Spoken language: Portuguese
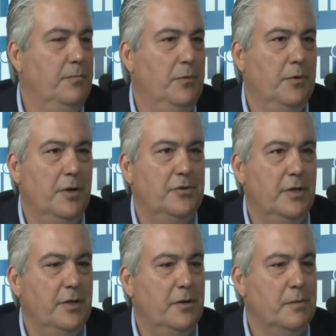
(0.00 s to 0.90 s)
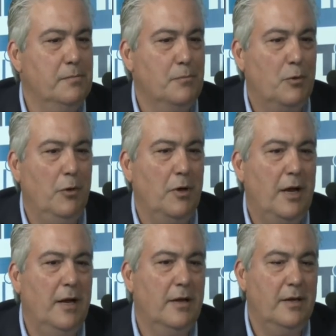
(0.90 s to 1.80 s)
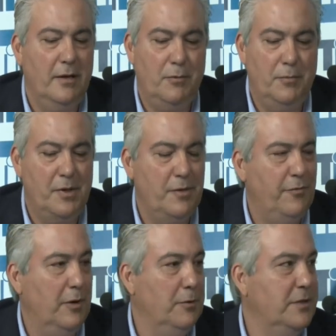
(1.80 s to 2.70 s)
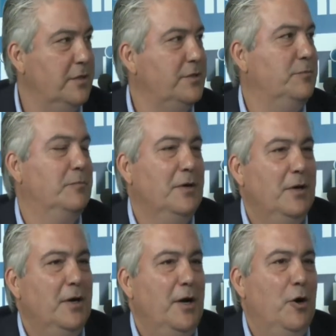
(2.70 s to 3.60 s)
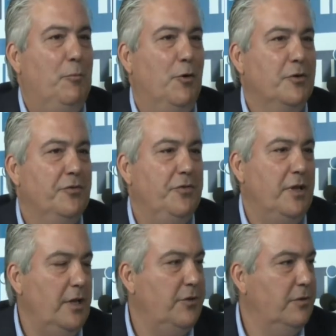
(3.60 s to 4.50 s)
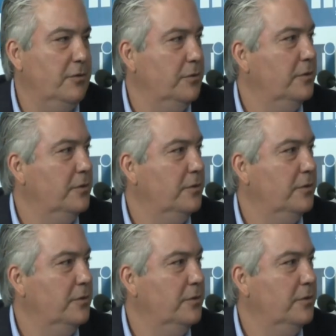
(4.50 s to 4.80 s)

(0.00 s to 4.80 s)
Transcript: do Rio de Janeiro colocar aqui, como você falou, a gente é um, é um pouco diferente. E essa é do, é